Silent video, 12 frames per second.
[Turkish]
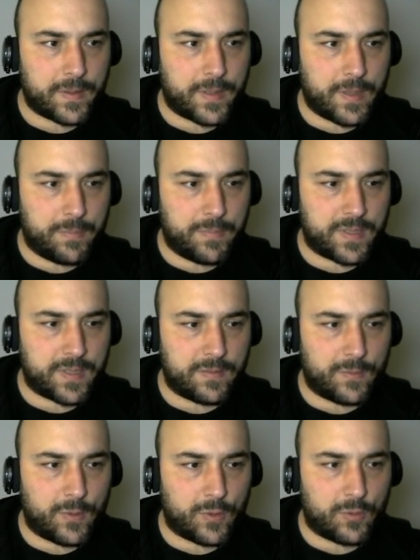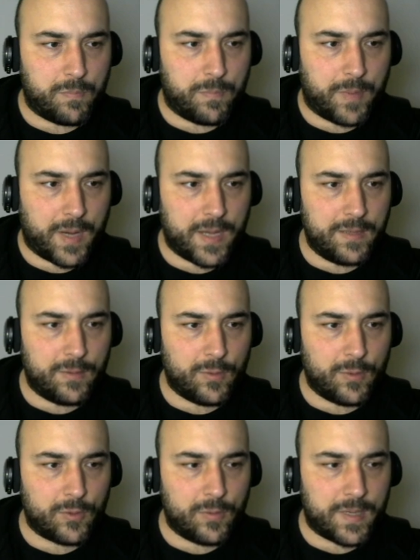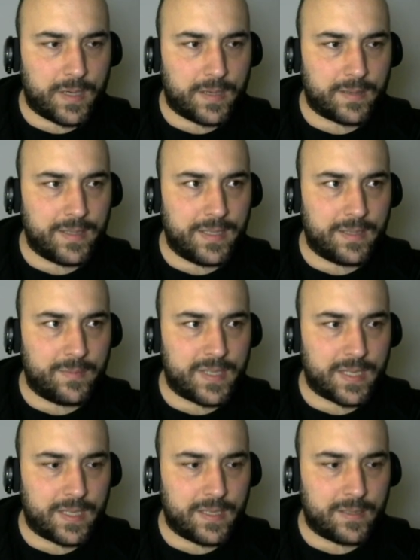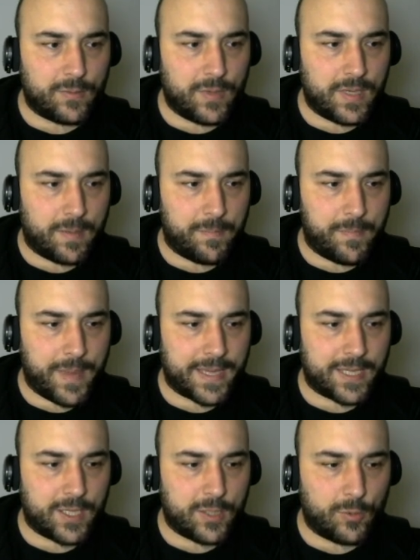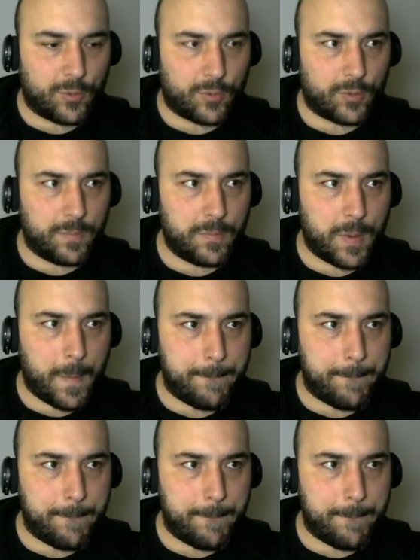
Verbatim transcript: Copper Sword buy diyorum. Artı 28 diyor ya. Back diyorum.